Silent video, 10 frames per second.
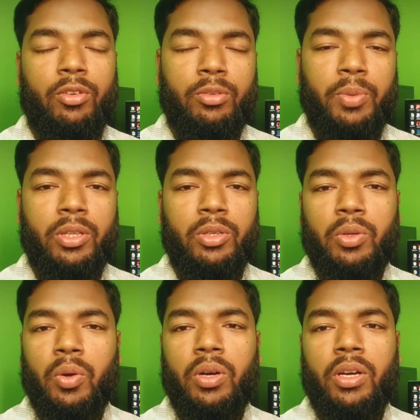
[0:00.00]
উৎপাদন
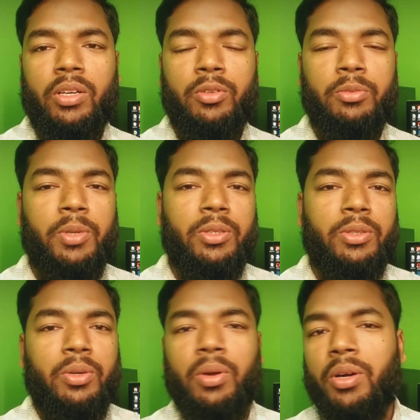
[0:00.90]
করলেন
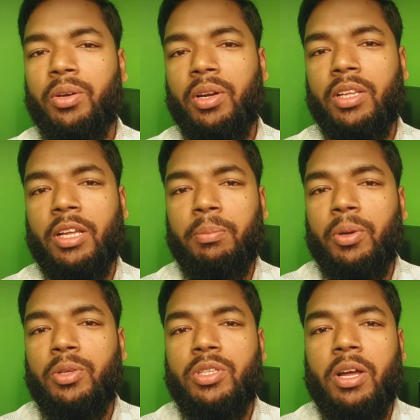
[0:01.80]
উৎপাদন করে টরে
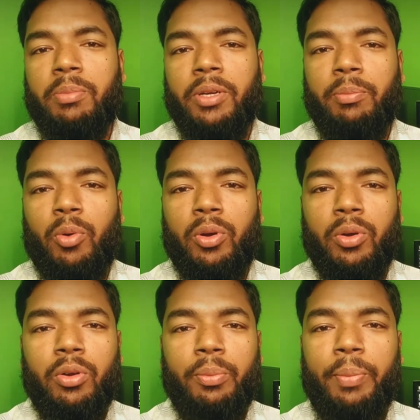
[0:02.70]
তারপরে যদি আপনি এই
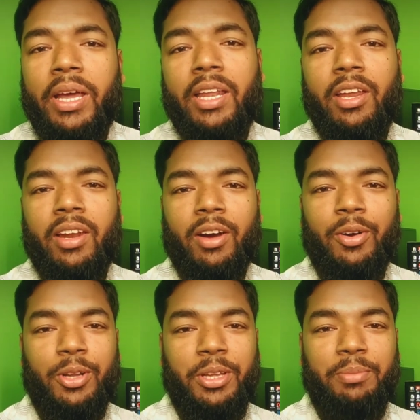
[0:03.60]
পণ্যগুলো বিক্রি না
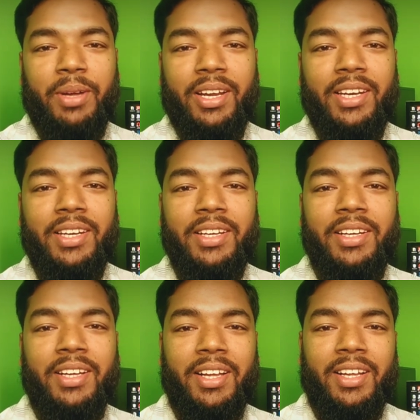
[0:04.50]
করতে পারেন
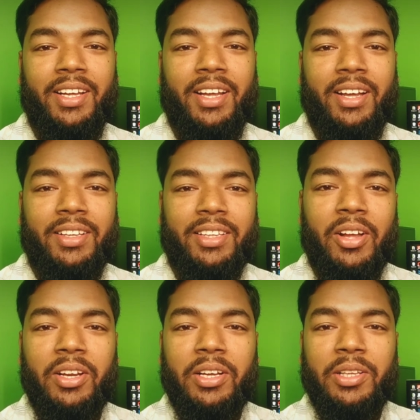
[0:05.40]

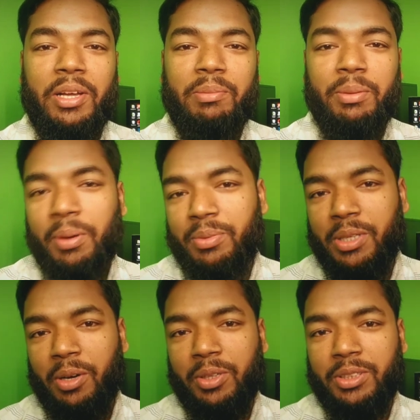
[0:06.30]
তাহলে কিন্তু আপনি
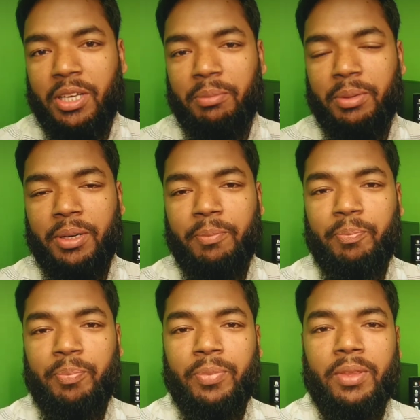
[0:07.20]
ব্যবসায় লস খাবেন
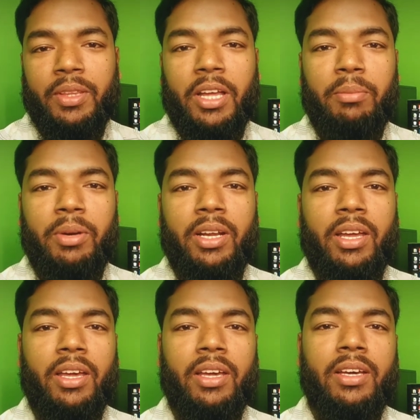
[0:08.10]
তার মানে
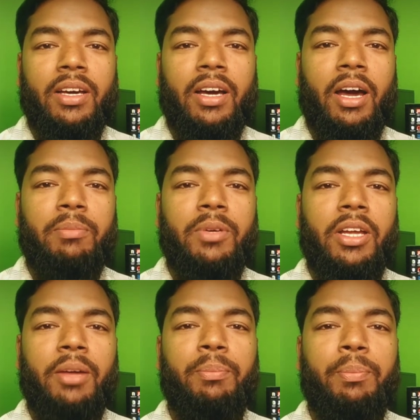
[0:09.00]
কি
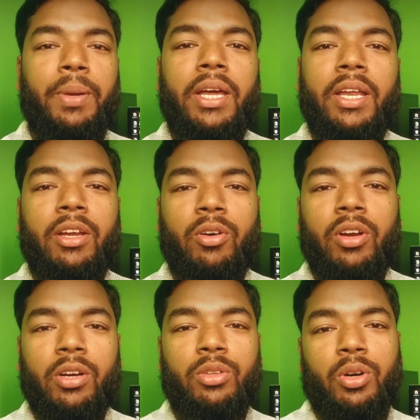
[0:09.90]
আপনাকে বিক্রি
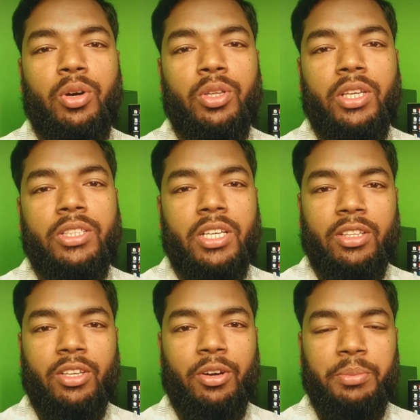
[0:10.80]
করার দক্ষতা
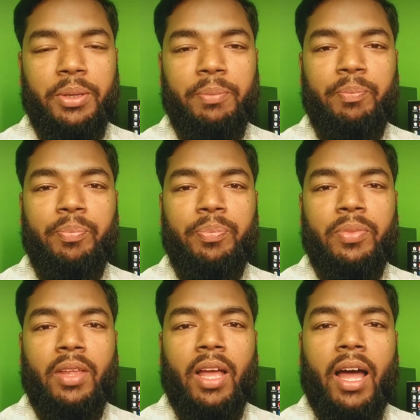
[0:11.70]
জানতে হবে
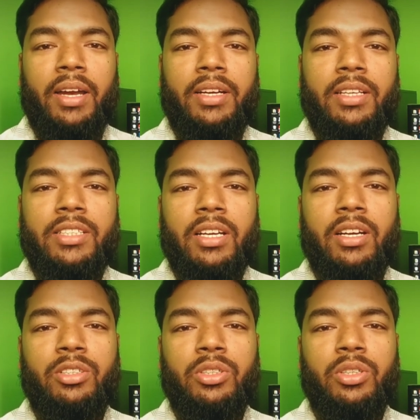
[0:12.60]
আর এটা
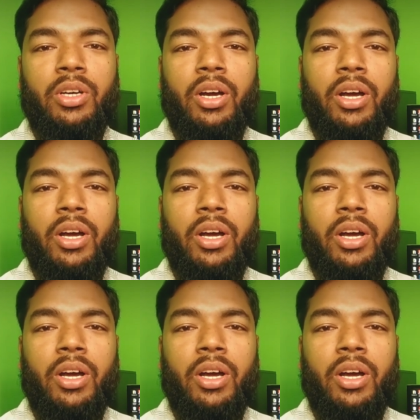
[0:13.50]
জানার জন্য